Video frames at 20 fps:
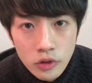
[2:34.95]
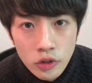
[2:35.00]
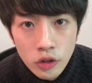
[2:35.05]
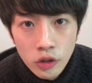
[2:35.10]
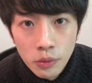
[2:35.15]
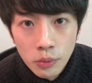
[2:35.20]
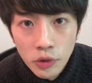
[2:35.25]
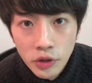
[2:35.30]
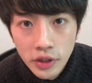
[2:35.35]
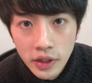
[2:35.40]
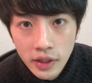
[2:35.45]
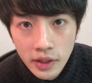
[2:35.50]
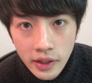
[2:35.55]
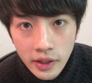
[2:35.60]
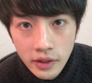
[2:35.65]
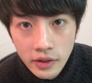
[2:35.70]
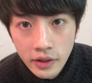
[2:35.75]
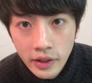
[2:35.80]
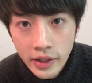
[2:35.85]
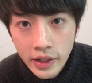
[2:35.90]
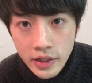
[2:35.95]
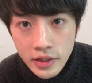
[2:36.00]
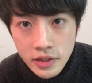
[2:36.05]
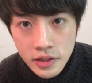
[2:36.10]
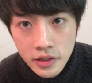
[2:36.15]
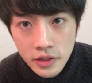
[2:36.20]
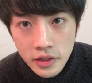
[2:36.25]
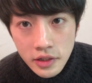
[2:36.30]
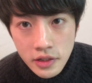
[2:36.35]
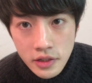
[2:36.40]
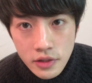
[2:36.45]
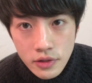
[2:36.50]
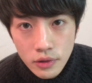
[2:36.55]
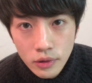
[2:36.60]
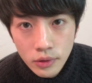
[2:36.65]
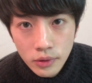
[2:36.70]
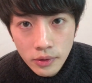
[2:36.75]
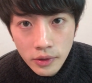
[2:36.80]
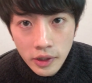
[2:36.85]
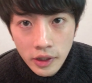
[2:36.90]
ちょっと持てないぐらい熱いんで椅子
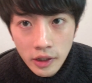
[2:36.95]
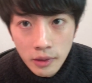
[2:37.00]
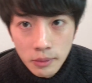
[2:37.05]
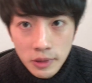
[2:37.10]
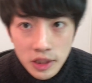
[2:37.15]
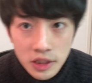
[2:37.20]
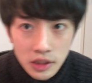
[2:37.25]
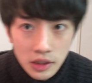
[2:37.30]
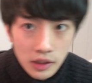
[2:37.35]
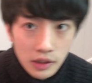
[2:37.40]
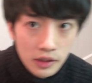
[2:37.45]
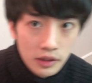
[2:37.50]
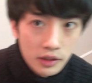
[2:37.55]
を取り入れました。